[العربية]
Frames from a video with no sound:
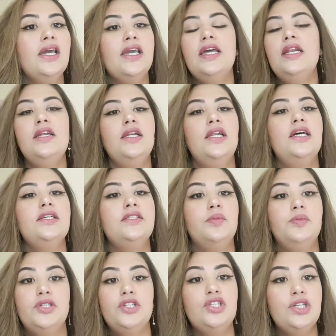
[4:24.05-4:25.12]
كل الناس
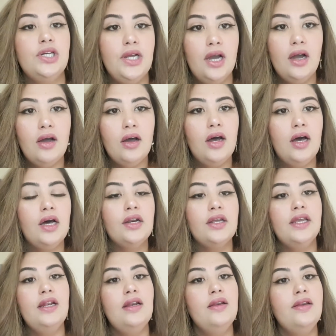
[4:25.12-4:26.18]
تبي تشتري عقار
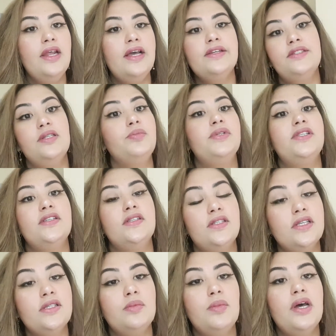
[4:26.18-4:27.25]
كل الناس تبي
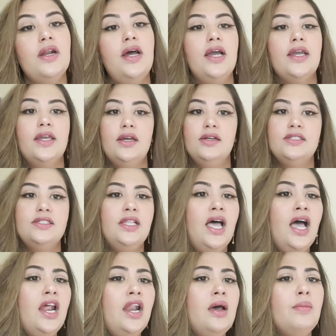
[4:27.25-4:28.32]
تستثمر حق كأس
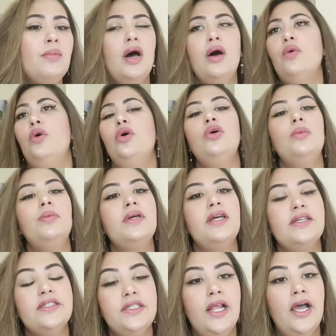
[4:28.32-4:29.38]
العالم او عقب
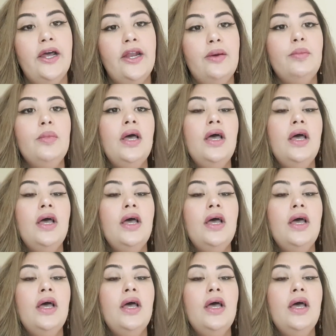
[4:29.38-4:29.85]
كأس العالم